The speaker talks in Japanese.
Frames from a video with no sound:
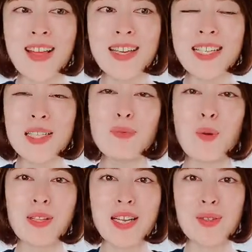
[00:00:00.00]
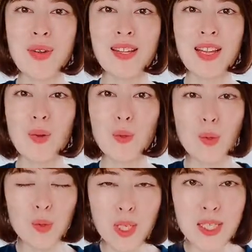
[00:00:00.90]
いつもはね、それって孤
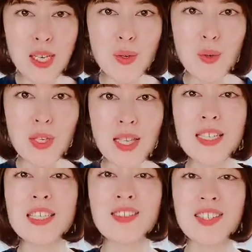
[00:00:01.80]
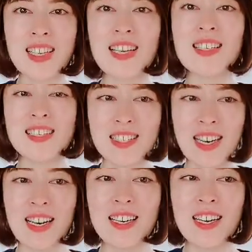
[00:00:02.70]
独な作業になっちゃうじゃないです
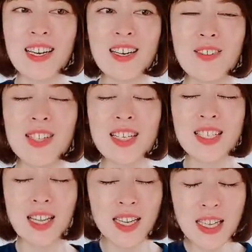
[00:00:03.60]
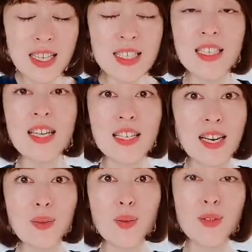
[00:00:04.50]
か。私だけなんじゃない
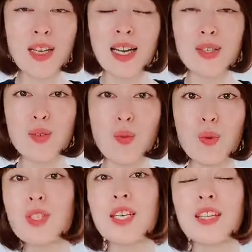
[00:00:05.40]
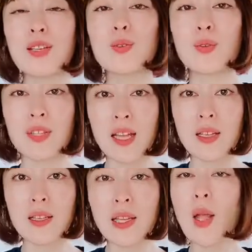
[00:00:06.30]
か、こんな感情を持っちゃってるのっ
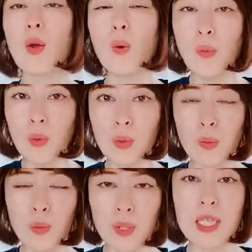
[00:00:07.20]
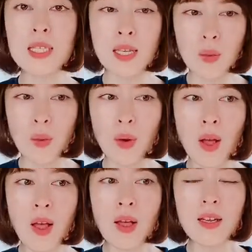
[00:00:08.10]
てって思うと思うんですけど、
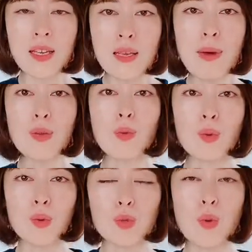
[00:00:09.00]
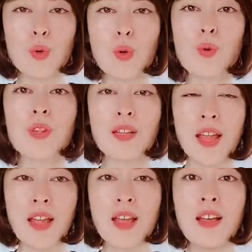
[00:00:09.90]
今のこの状況ってね、